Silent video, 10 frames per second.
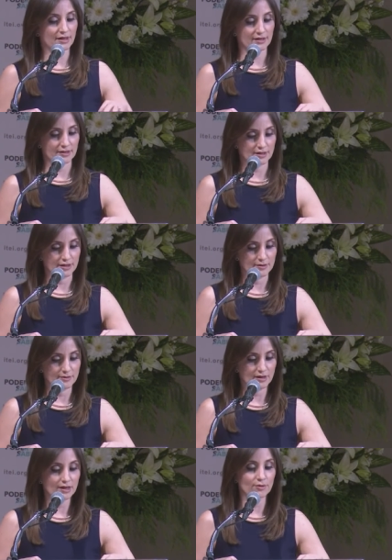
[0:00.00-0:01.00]
al ITEI
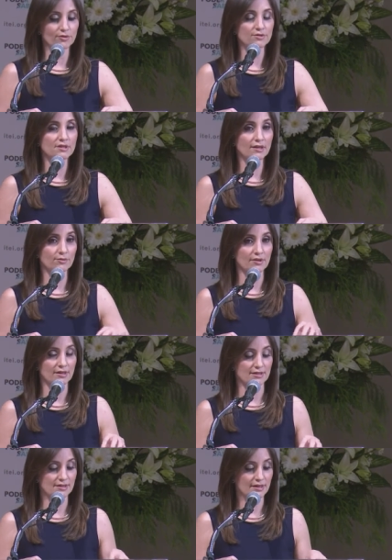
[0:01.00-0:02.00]
e a conocer y
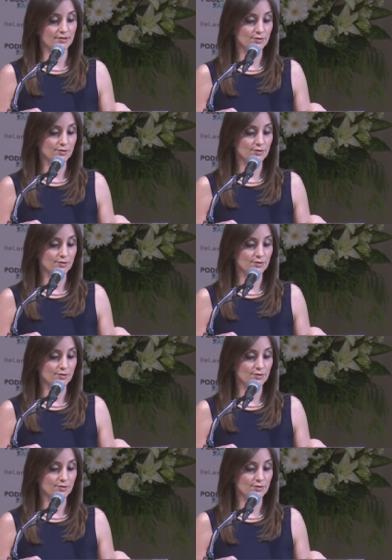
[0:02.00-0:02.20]
utilizar